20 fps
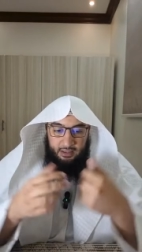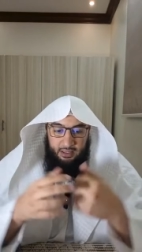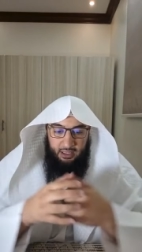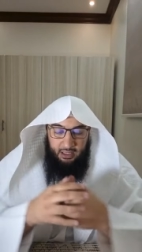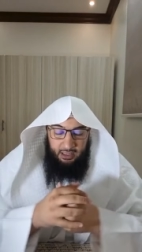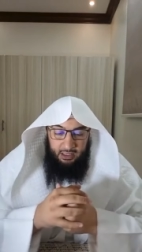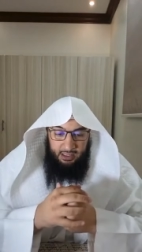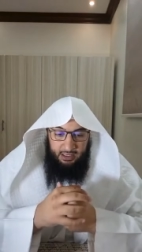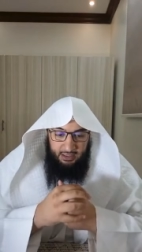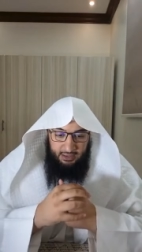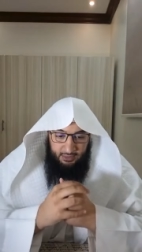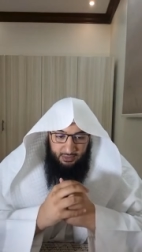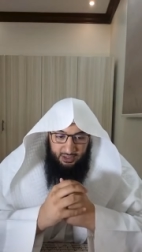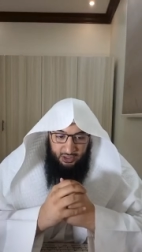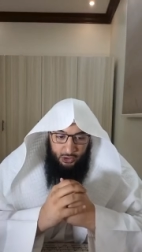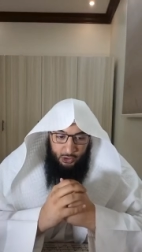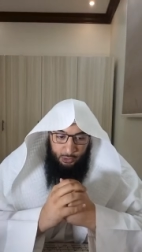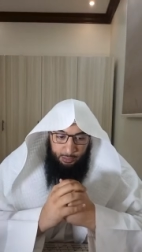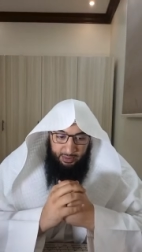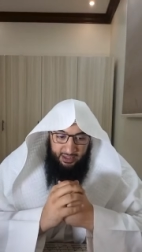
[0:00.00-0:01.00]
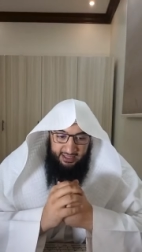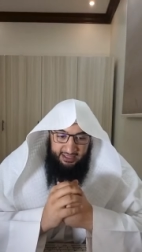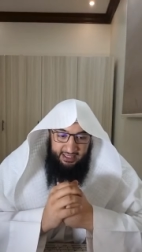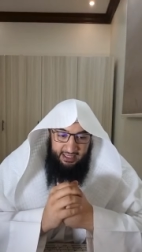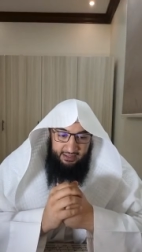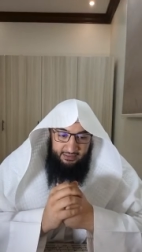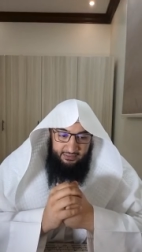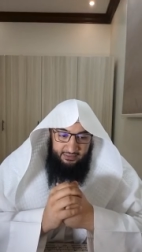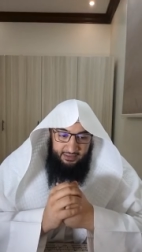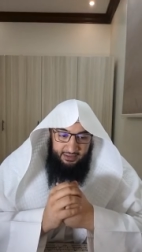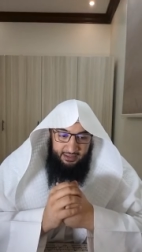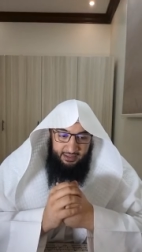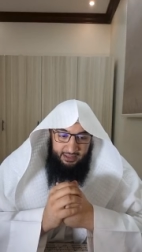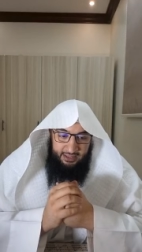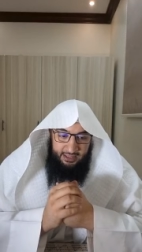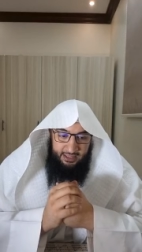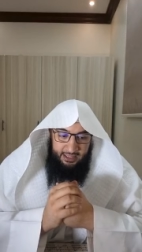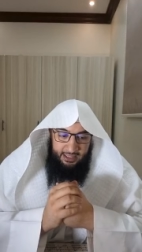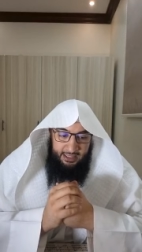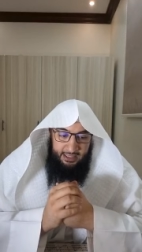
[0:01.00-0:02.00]
qu'Allah le préserve,
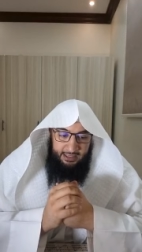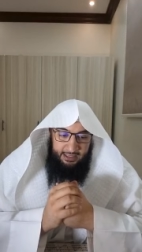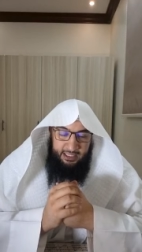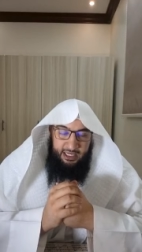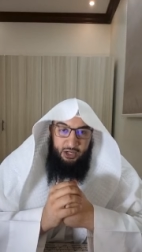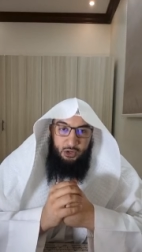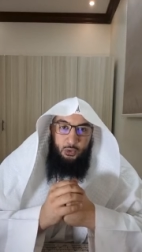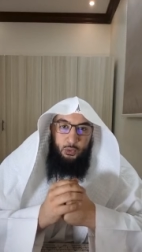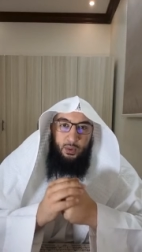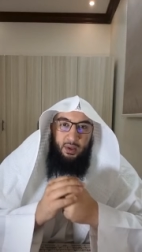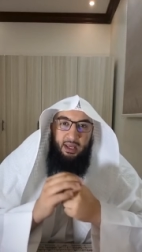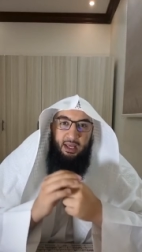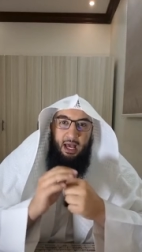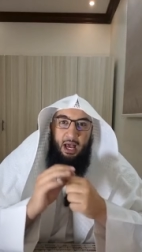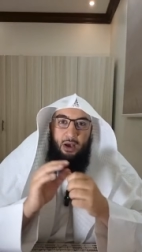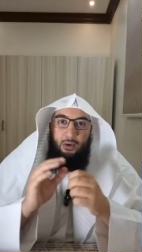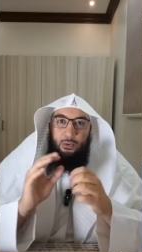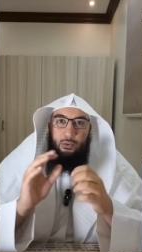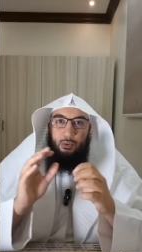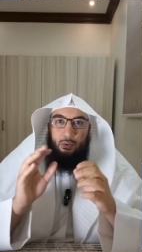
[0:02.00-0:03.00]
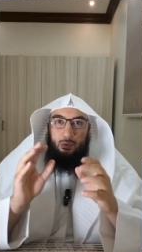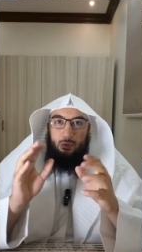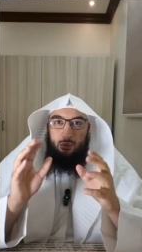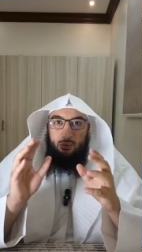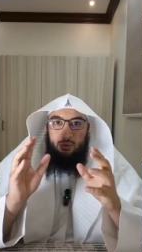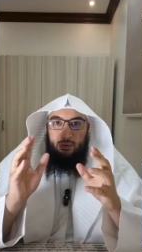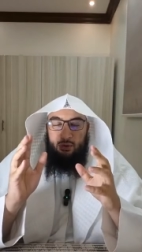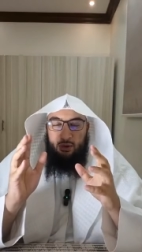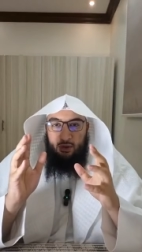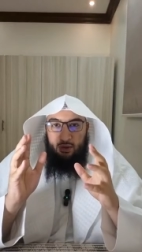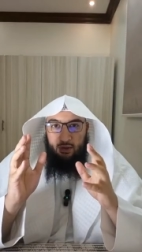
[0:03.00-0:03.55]
qui lui a eu